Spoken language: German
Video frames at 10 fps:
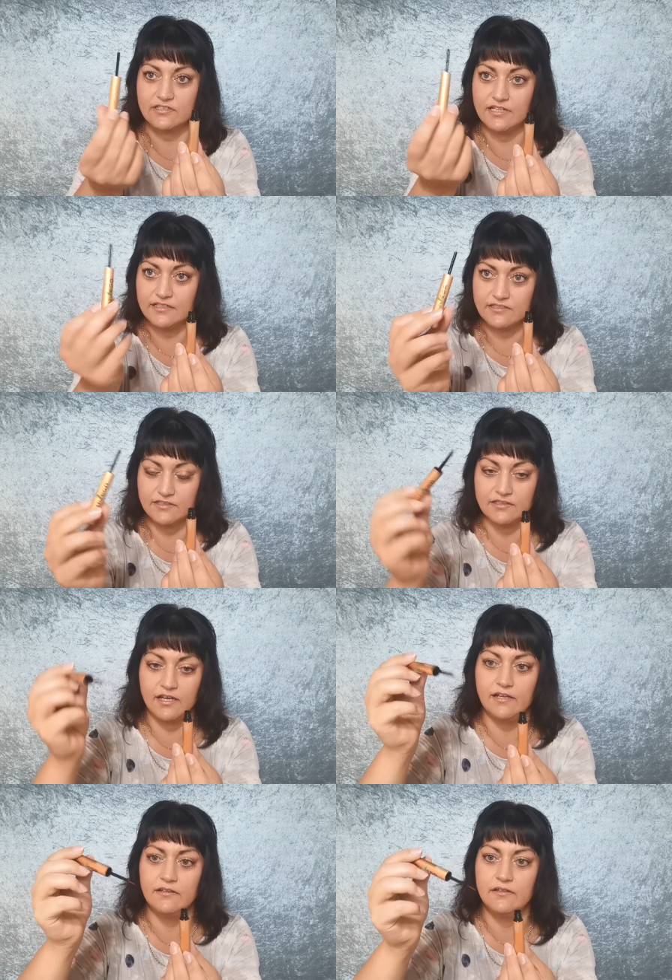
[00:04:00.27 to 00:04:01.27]
das längste
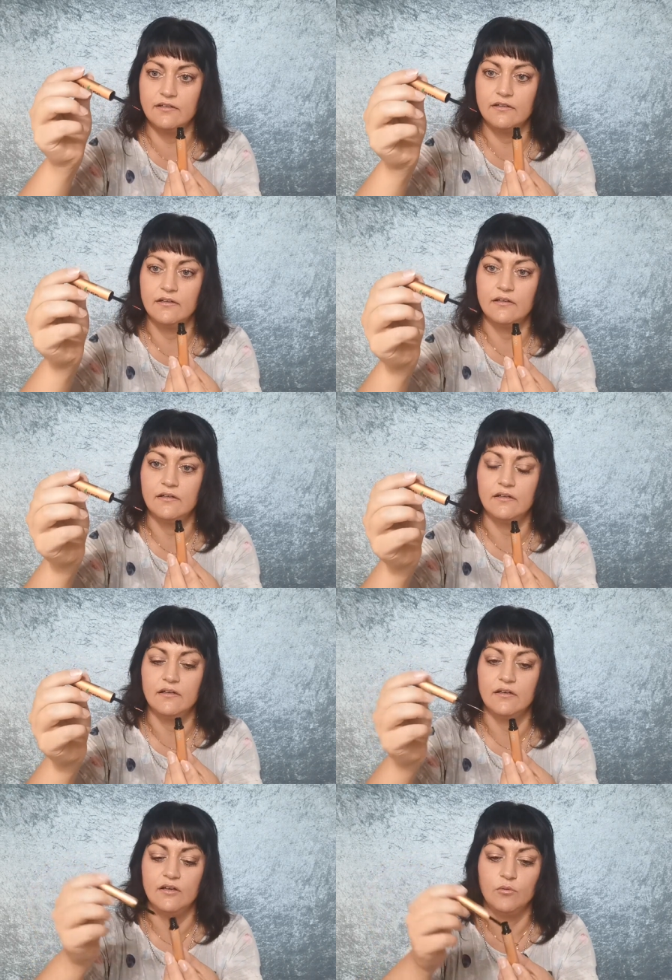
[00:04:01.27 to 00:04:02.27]
Teil,
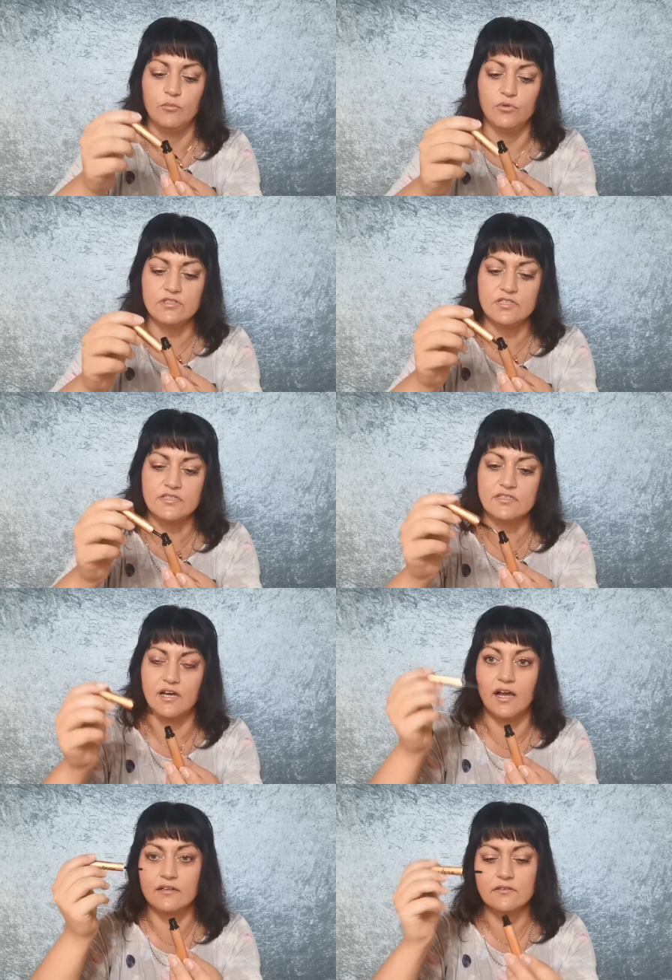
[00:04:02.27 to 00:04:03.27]
muss ich
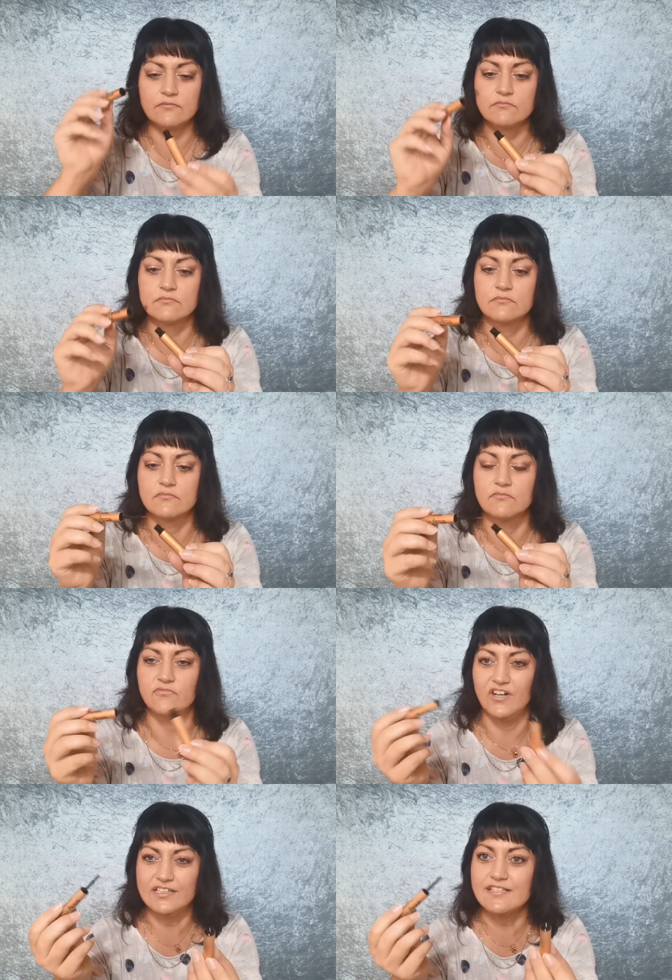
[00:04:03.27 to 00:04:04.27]
sagen,
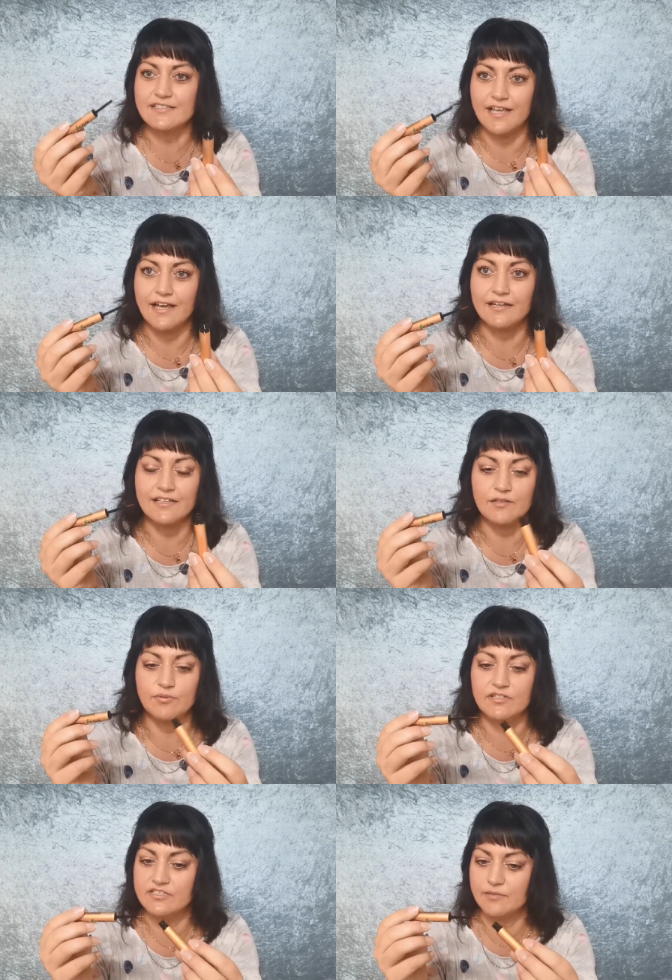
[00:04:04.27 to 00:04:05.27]
war das sehr
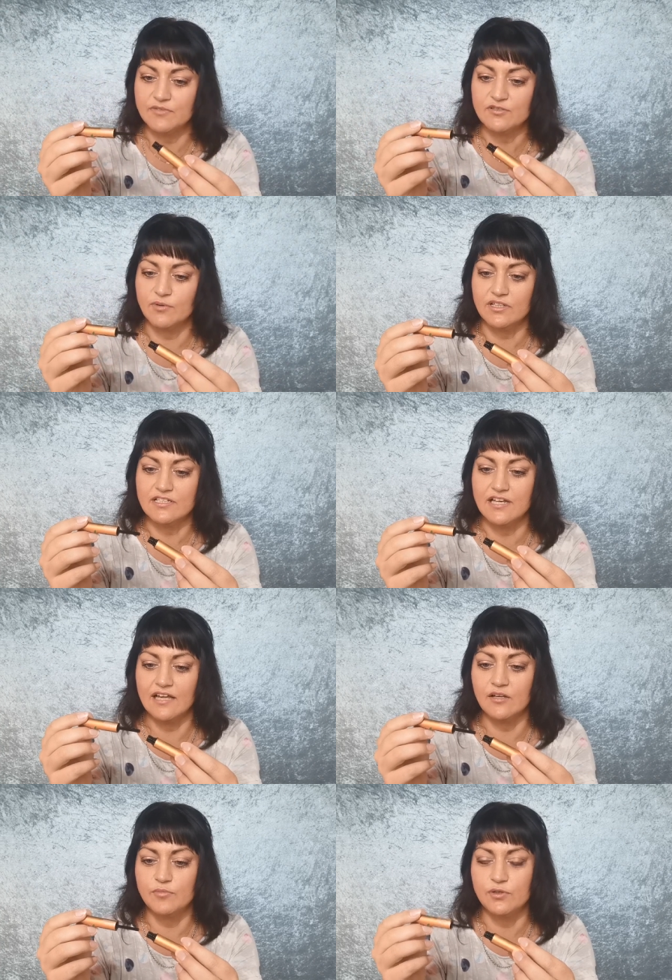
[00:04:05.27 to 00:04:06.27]
ergiebig. Ich habe das wirklich
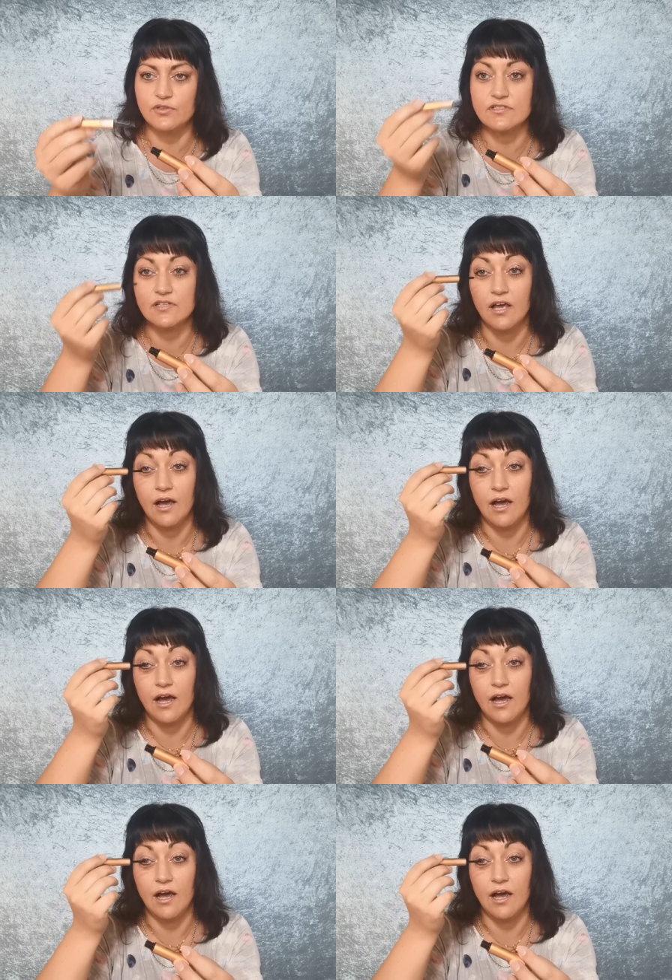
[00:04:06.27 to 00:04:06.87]
lange benutzt.